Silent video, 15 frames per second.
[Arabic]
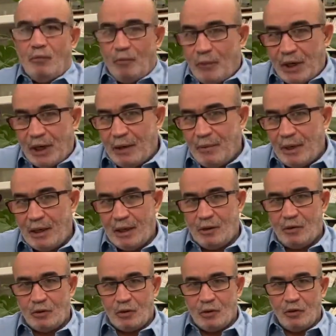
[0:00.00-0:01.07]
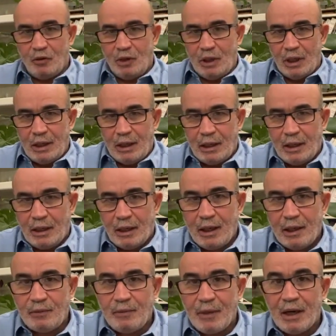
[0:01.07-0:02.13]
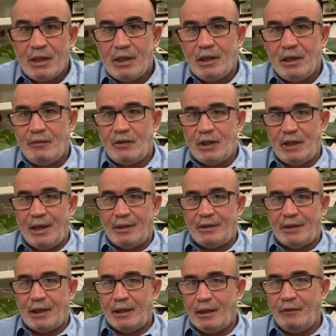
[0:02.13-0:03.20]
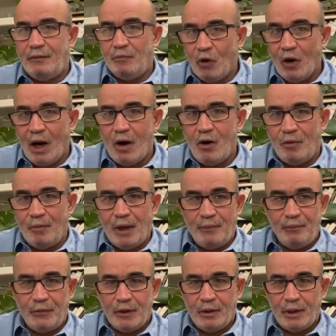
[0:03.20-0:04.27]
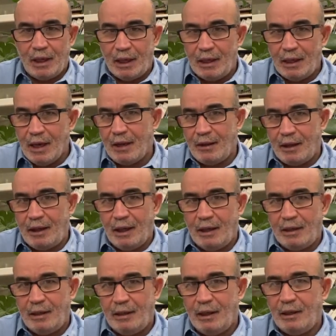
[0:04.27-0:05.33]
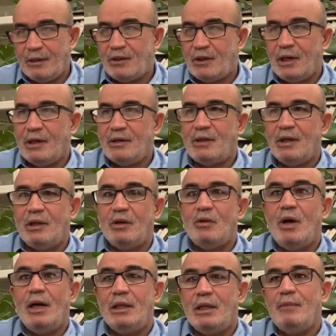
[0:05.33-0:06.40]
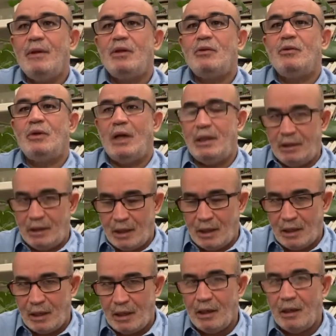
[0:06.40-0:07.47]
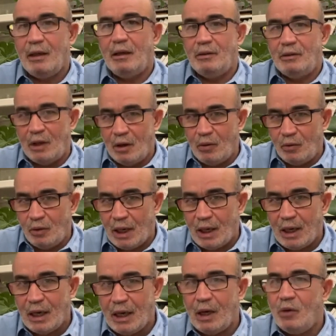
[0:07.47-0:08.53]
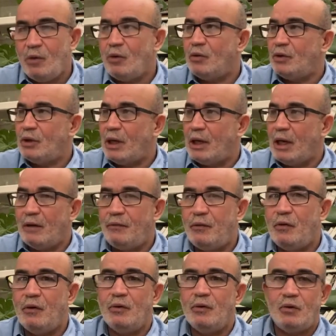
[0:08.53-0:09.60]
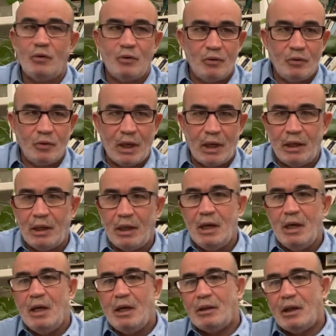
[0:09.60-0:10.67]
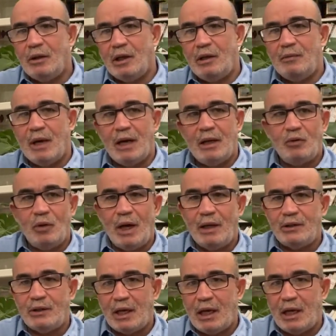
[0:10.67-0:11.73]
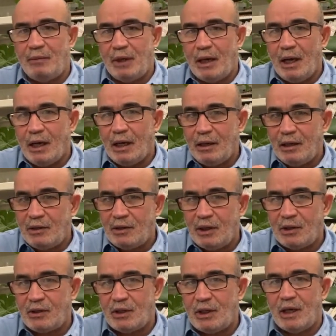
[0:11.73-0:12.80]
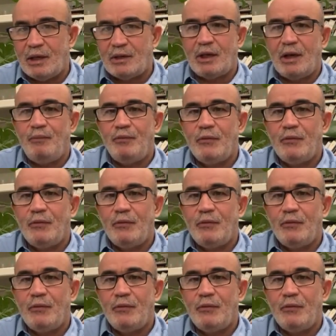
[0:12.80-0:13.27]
بالرغم أنا كنت نظن أن نكاس ما راهش يدير في السياسة راه يدير في المقاومة راه يناضل يعني لأن السياسة نديروها عندما تكون عندنا دوله ويكون تنافس ويكونوا كاينين تنظيمات واحزاب الى اخره الناس دير السياسه